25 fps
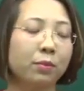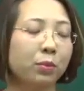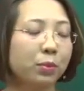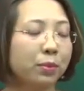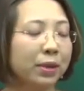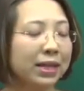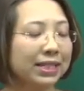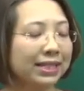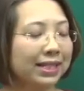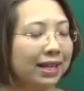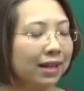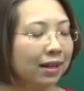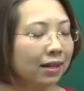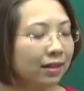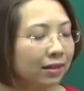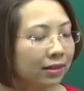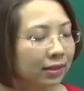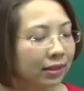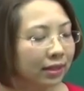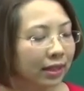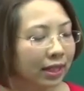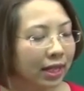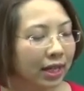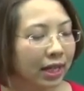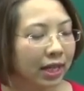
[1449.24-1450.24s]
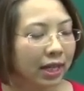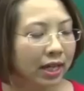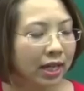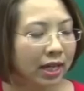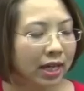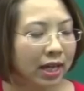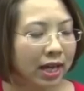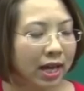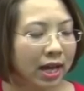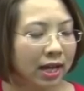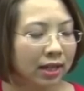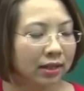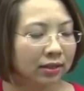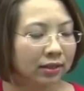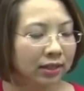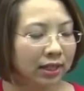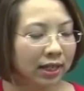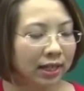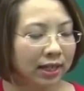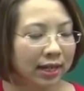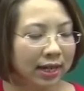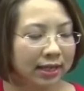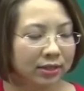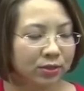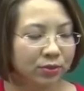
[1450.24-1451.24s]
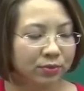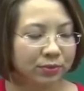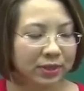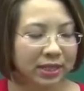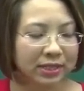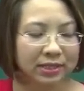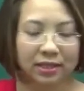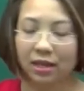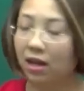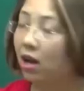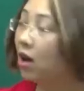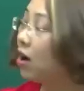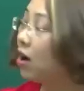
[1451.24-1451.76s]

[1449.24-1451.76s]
và một bạn trả lời à, có thể là chúng ta sẽ